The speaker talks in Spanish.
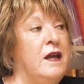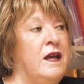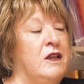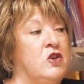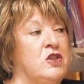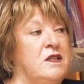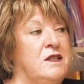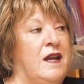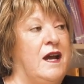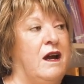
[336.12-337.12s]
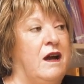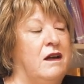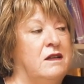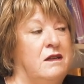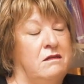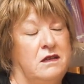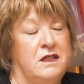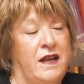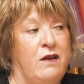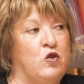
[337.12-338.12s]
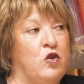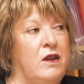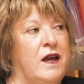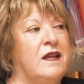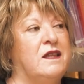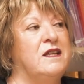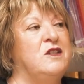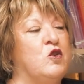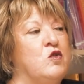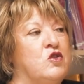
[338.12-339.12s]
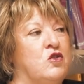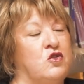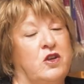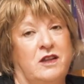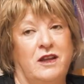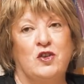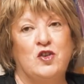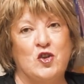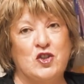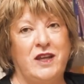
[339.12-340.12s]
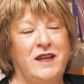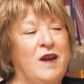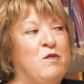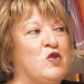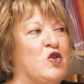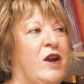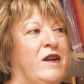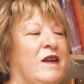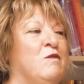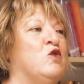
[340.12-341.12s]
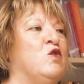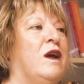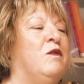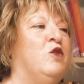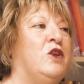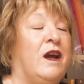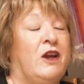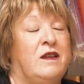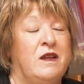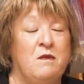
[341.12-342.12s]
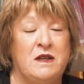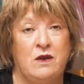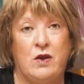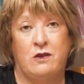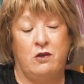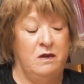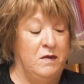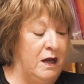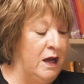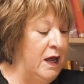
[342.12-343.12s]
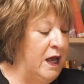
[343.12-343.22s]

Entonces, desde la, ser autodidactas y con nuestros criterios y los de ella, pues organizamos una biblioteca que ahora tiene más de 14.000